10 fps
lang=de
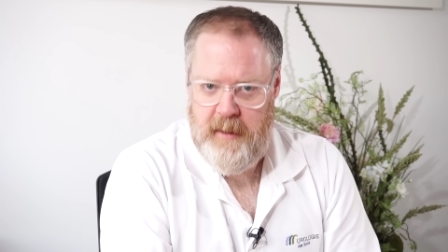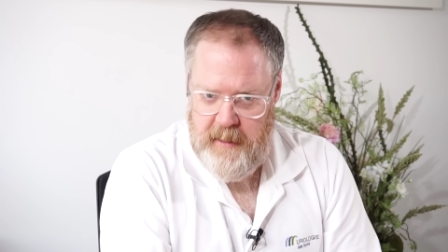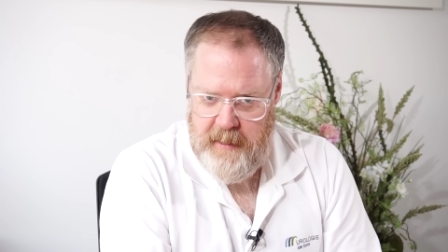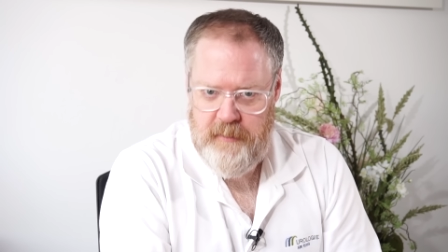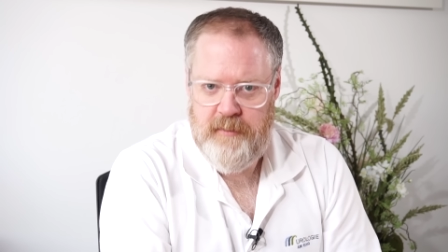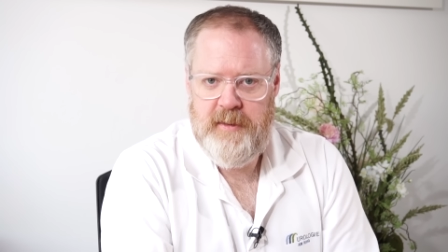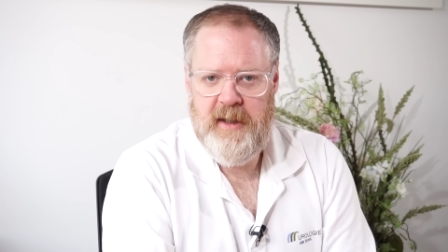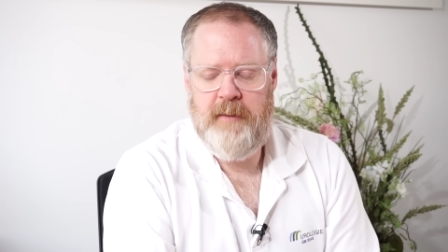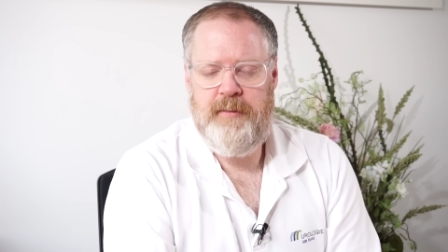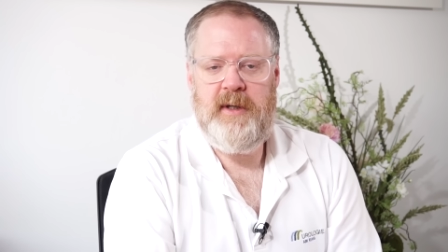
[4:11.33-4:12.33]

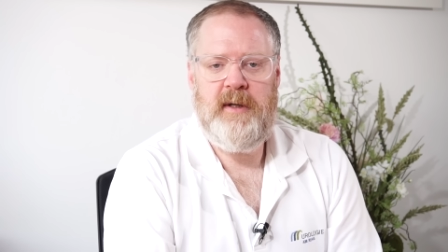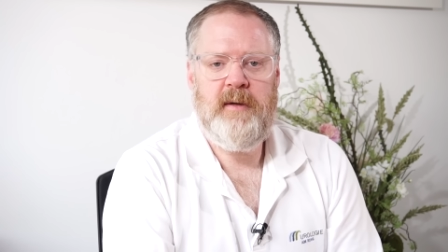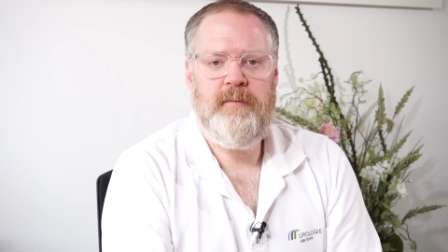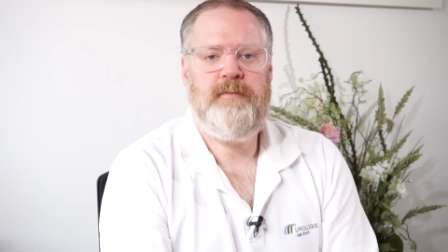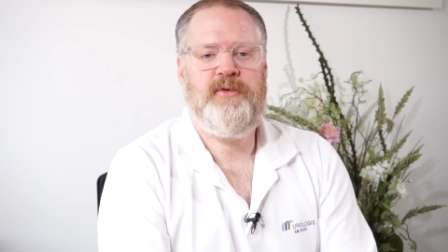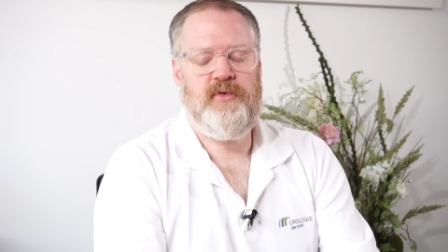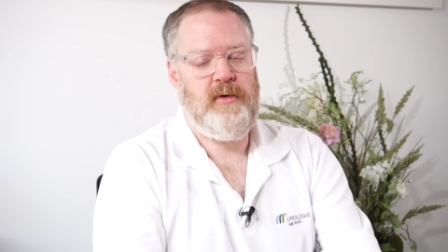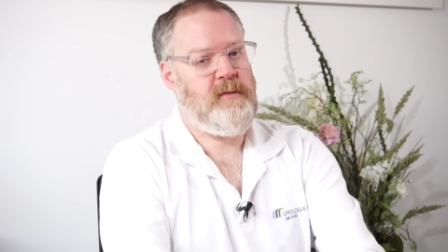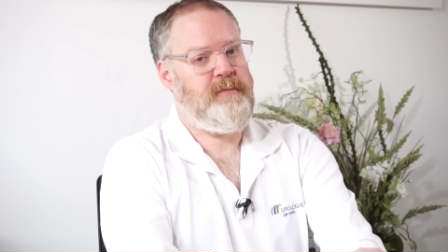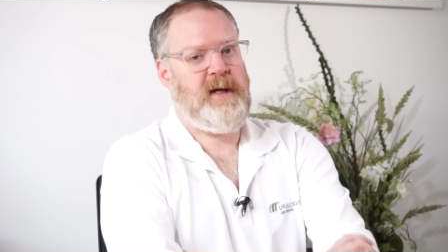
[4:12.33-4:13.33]
Elektrotherapie
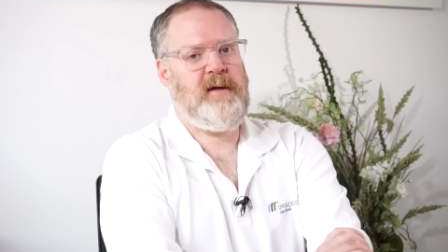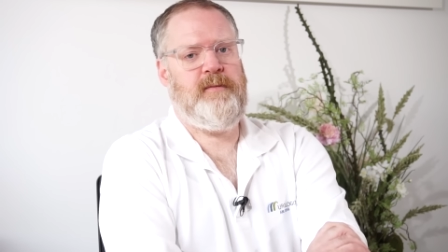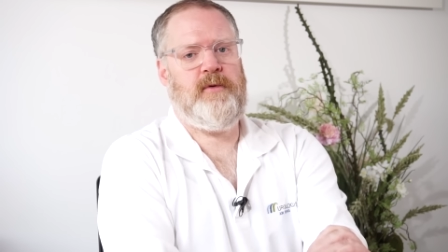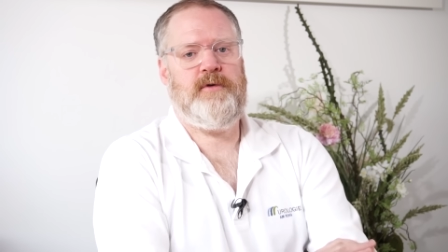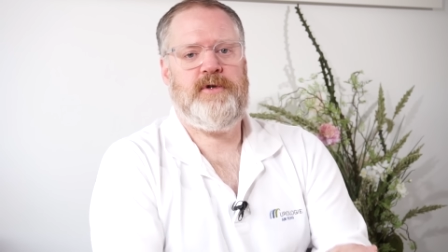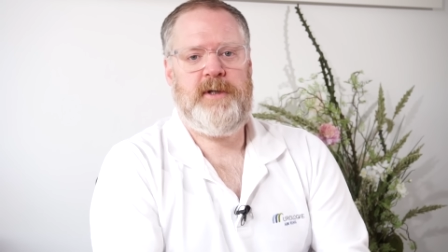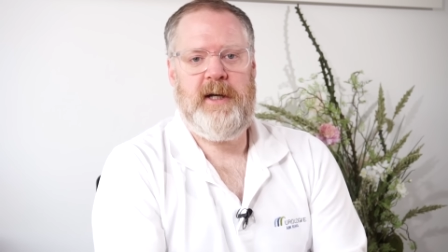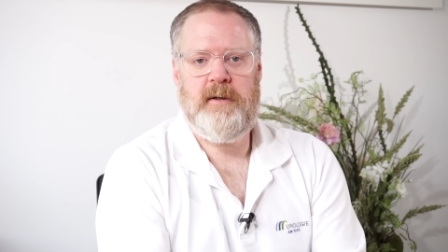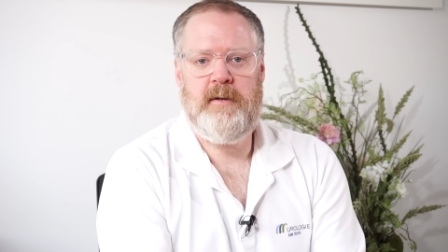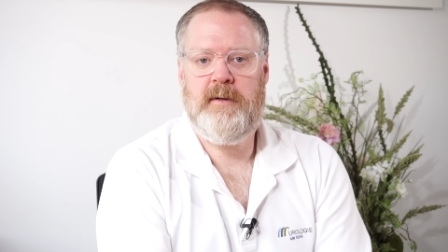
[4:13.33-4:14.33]
zur
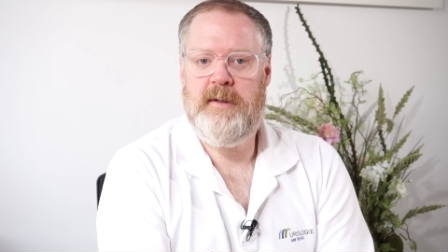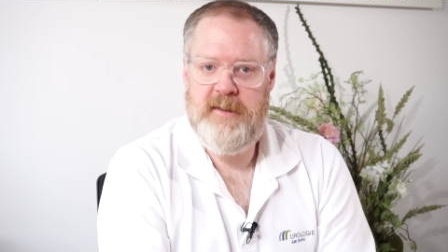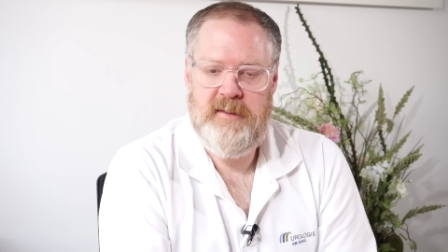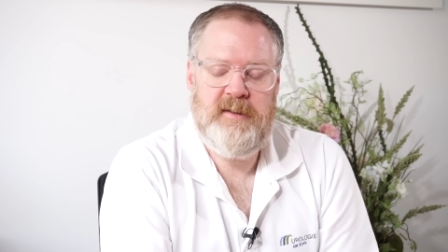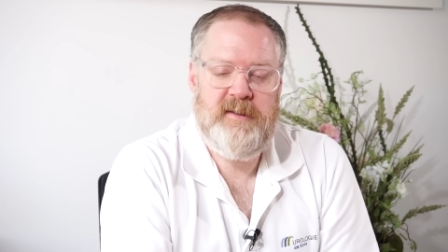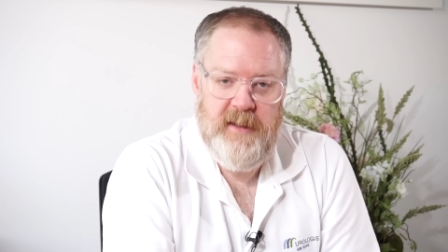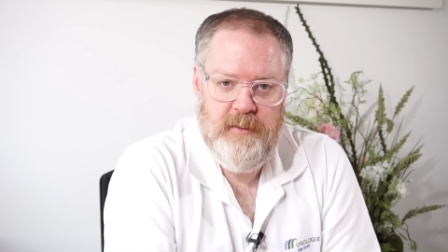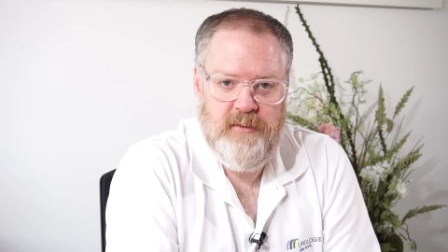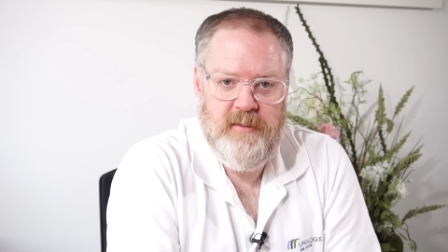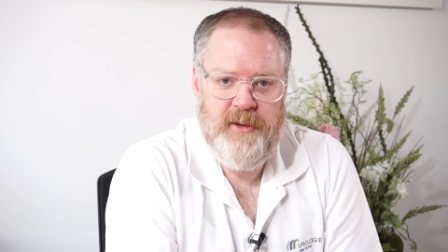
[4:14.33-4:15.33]
Beckenbodenstärkung ist eine sehr
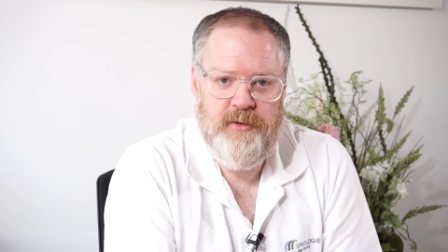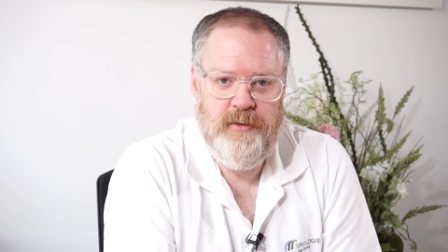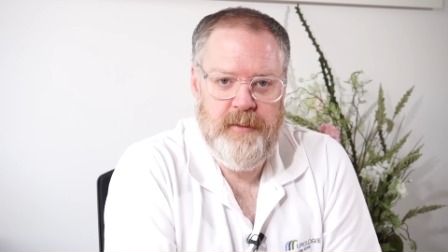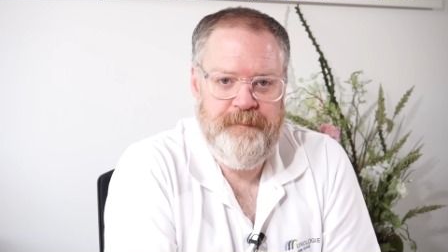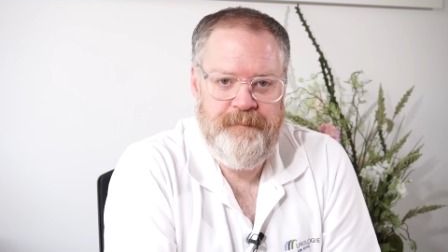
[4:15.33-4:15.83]
gute Methode.